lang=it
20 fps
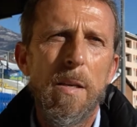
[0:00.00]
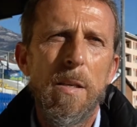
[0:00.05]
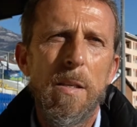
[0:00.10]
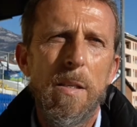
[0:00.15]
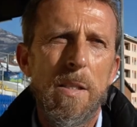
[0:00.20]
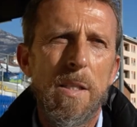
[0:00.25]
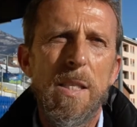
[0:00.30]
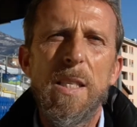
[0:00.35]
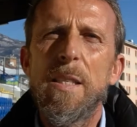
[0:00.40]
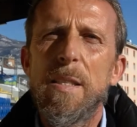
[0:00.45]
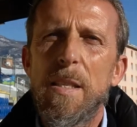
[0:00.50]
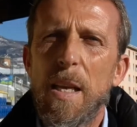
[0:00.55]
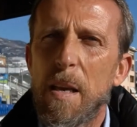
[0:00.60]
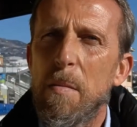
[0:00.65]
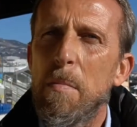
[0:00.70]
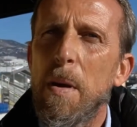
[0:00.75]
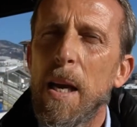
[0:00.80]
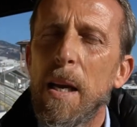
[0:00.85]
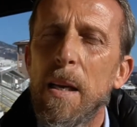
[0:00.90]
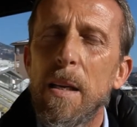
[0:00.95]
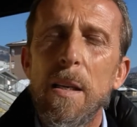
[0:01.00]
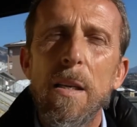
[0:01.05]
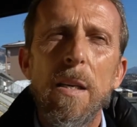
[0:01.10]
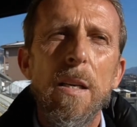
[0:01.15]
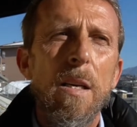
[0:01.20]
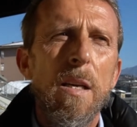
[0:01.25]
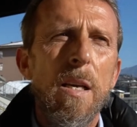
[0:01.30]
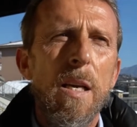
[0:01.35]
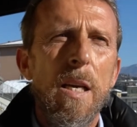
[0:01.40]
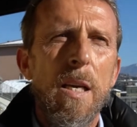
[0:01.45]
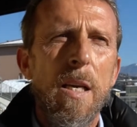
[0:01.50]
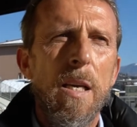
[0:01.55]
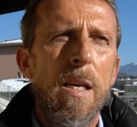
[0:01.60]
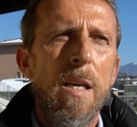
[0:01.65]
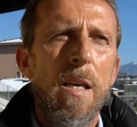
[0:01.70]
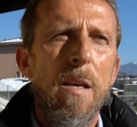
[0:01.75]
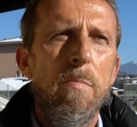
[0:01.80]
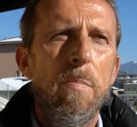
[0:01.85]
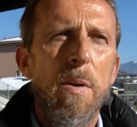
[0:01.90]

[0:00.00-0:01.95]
eh, sistema eh,